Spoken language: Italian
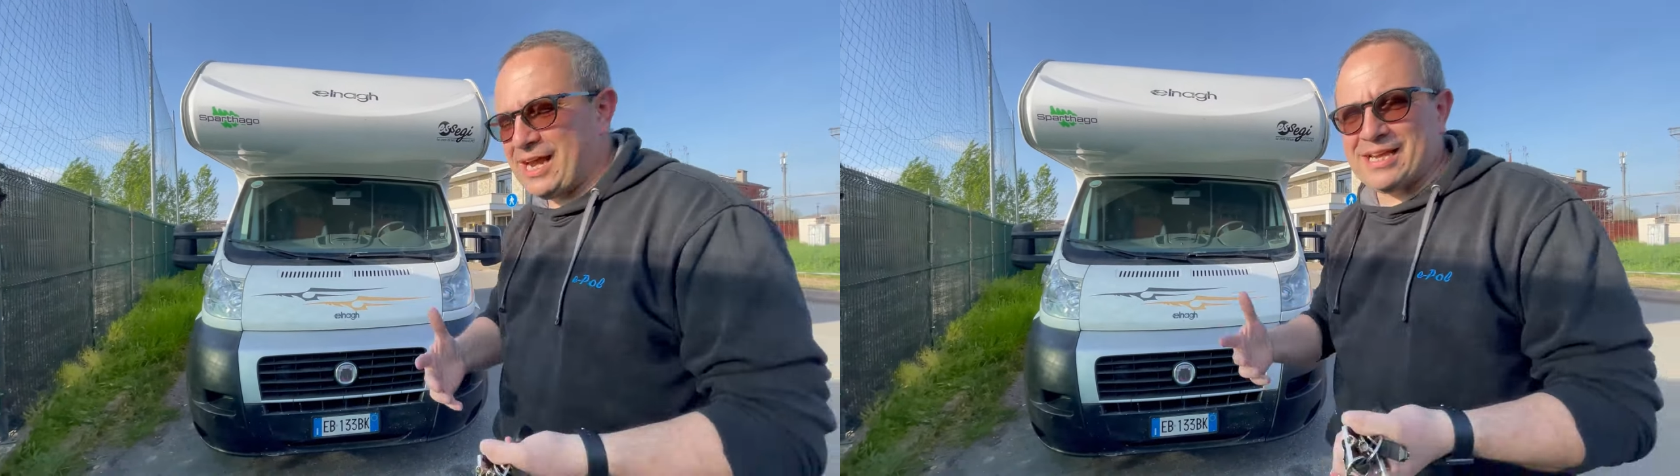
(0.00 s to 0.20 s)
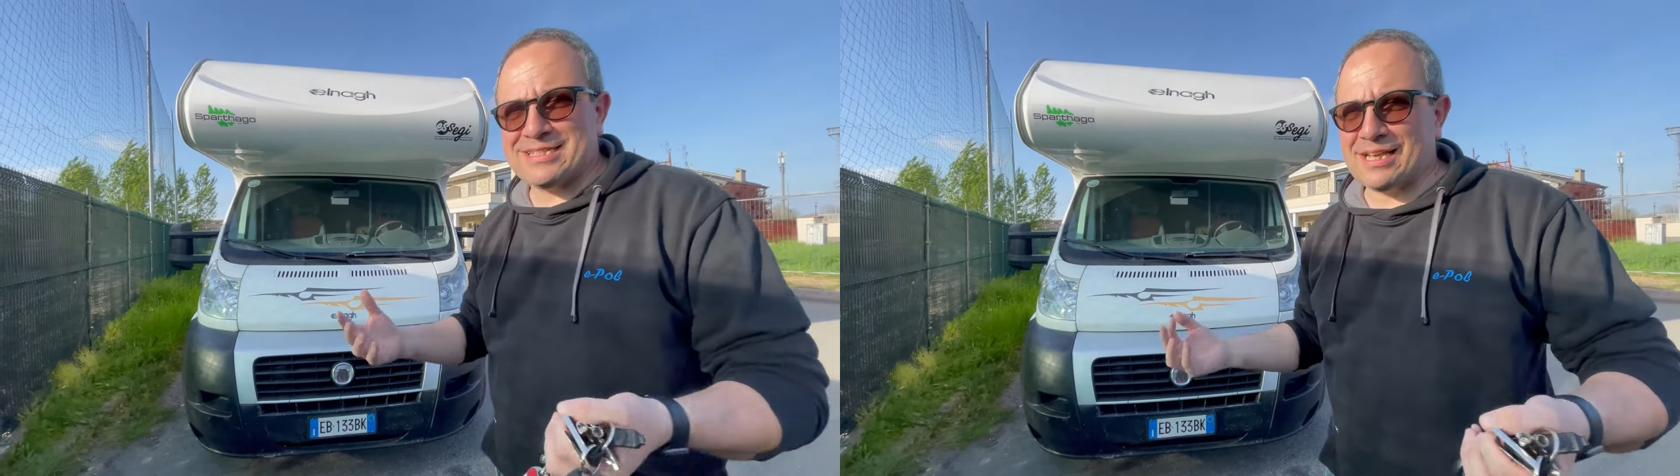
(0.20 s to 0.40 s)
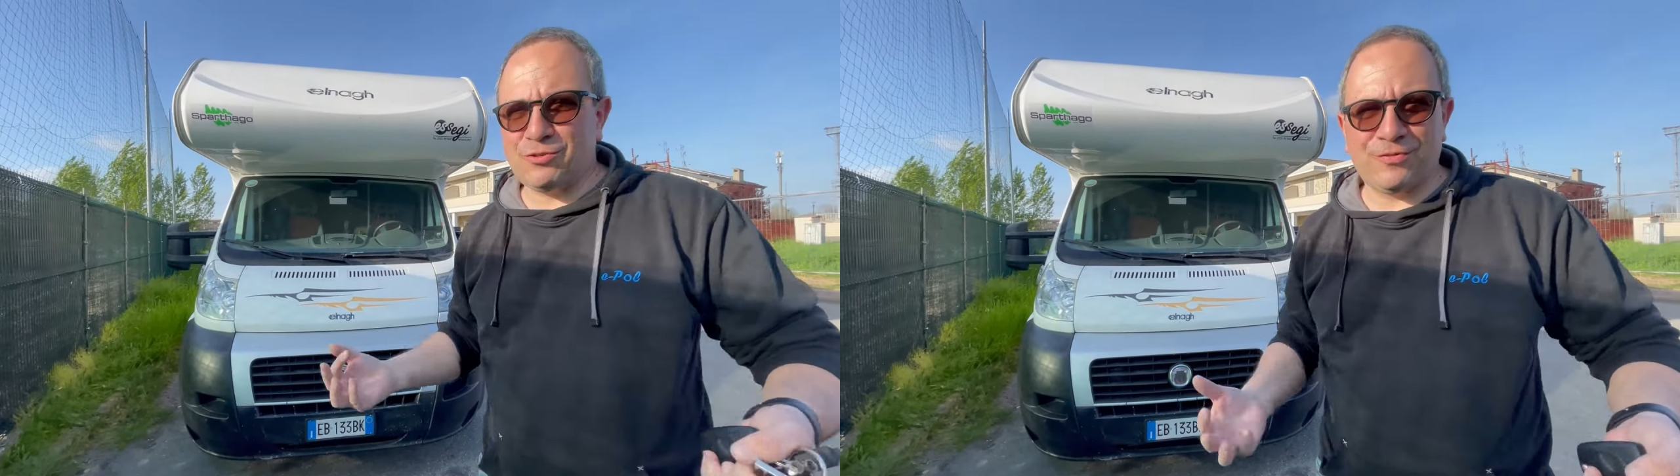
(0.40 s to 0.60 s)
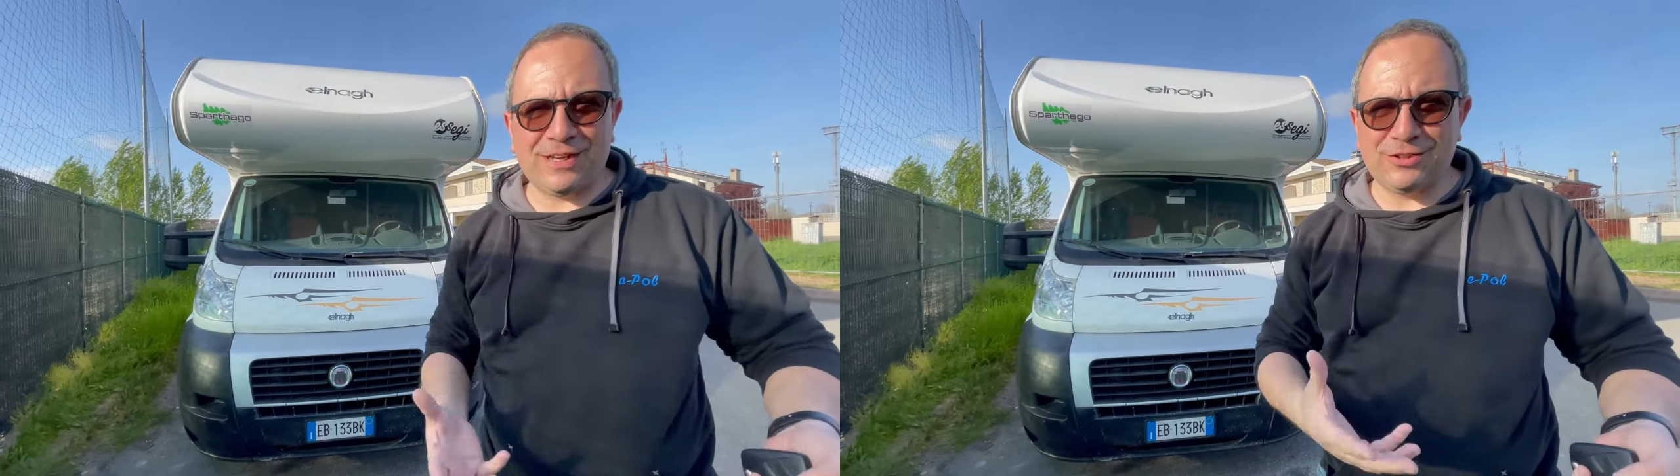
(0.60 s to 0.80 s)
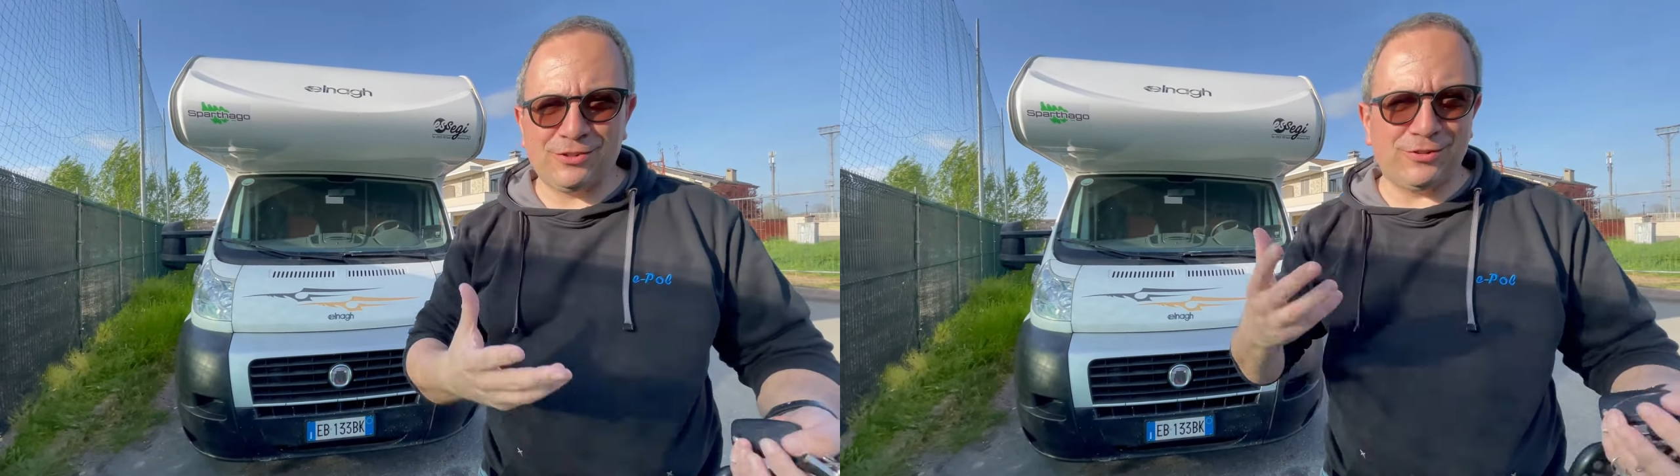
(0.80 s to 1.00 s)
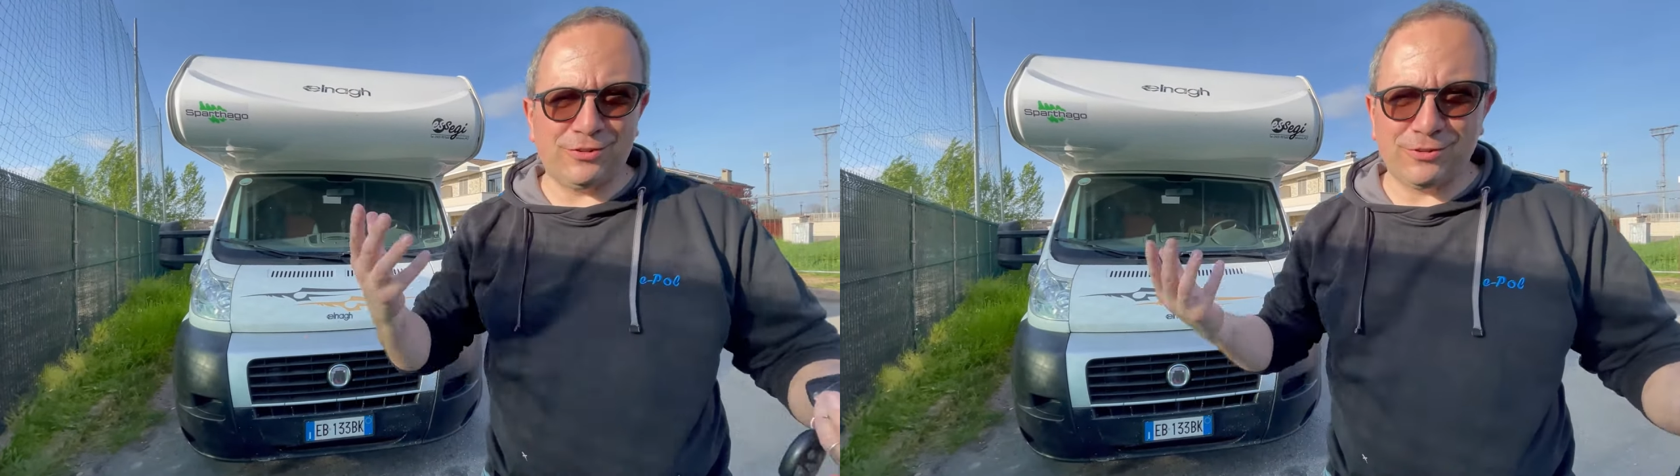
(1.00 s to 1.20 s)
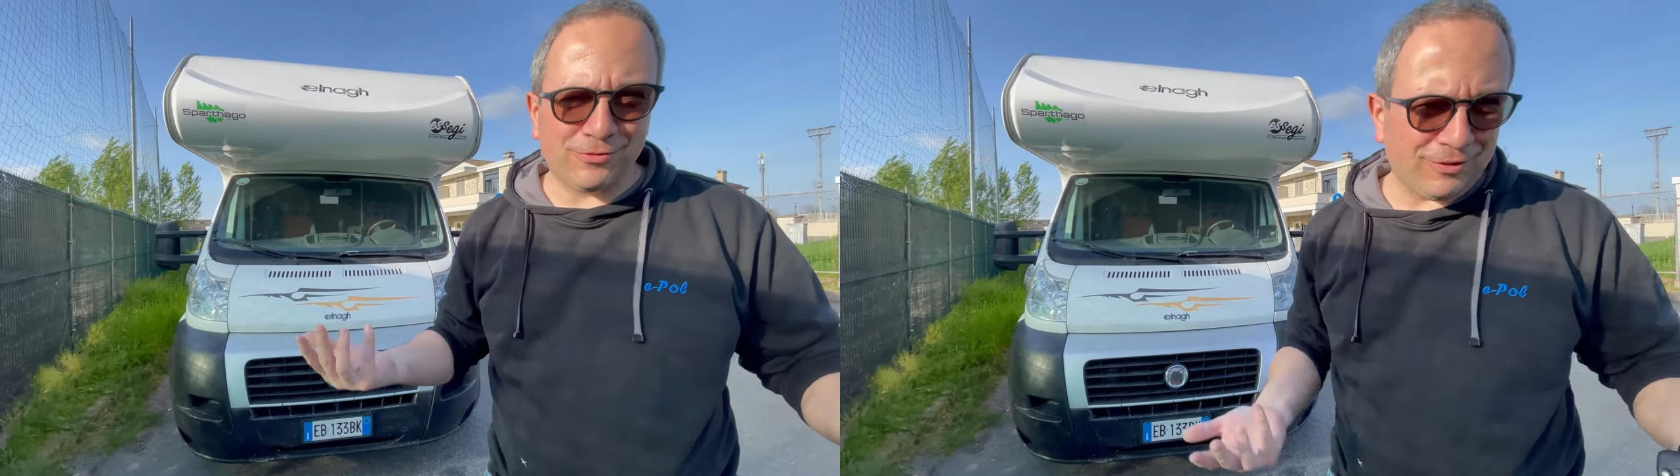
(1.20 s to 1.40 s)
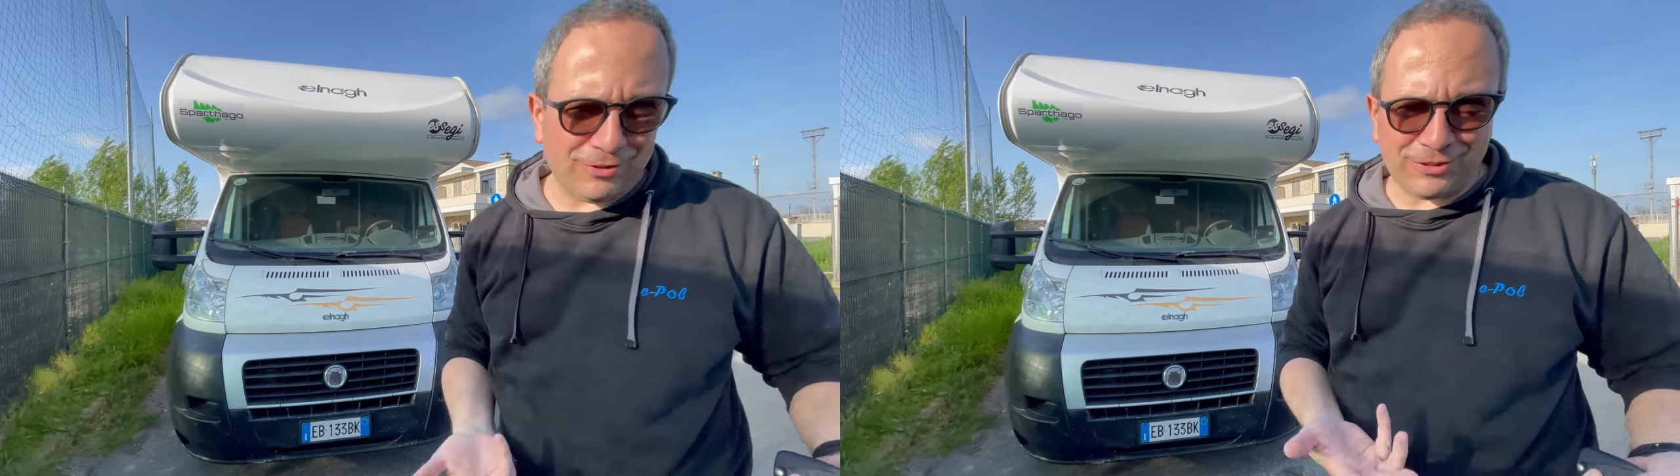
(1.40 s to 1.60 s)
è stato fatto
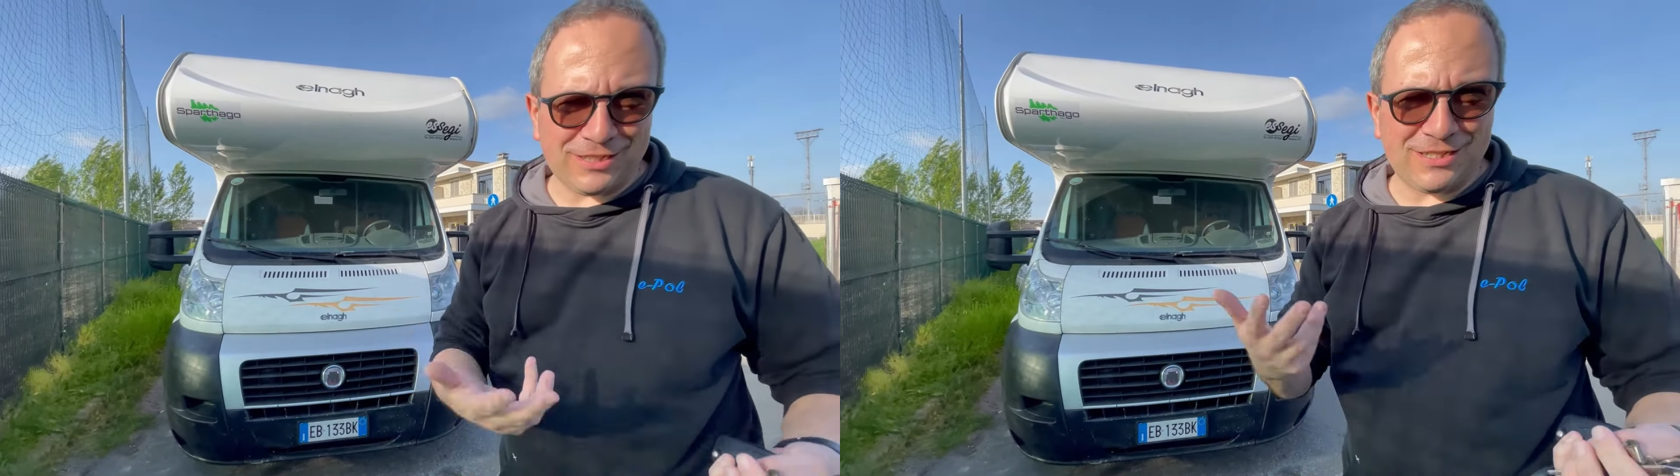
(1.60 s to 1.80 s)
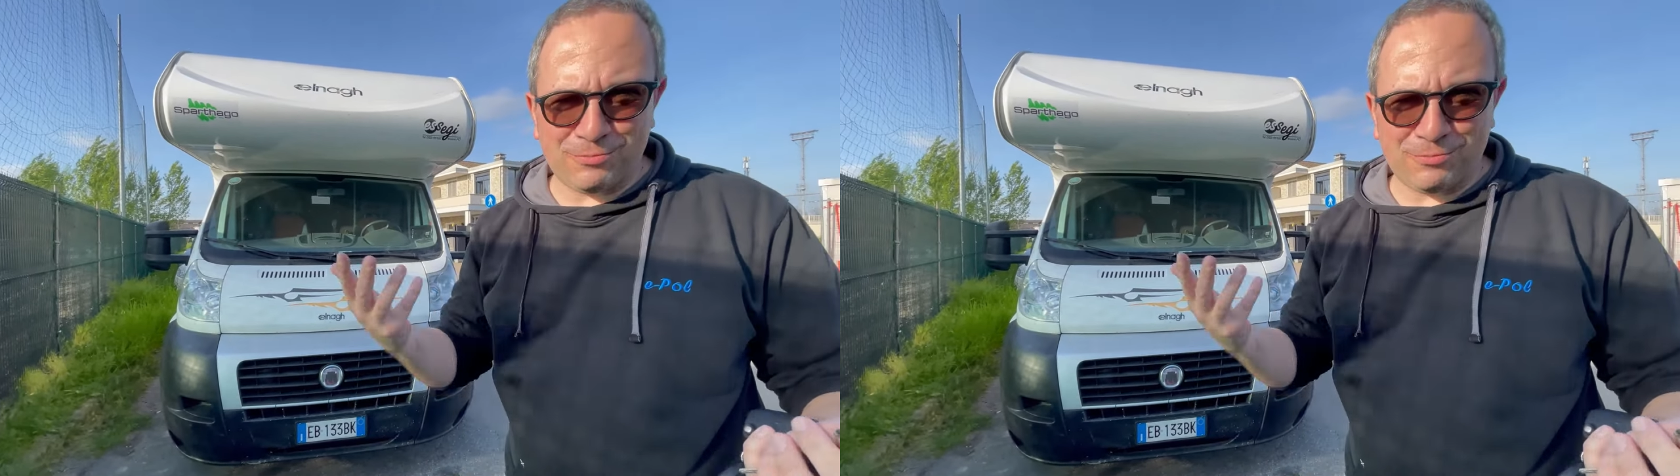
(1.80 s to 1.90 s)
quello che si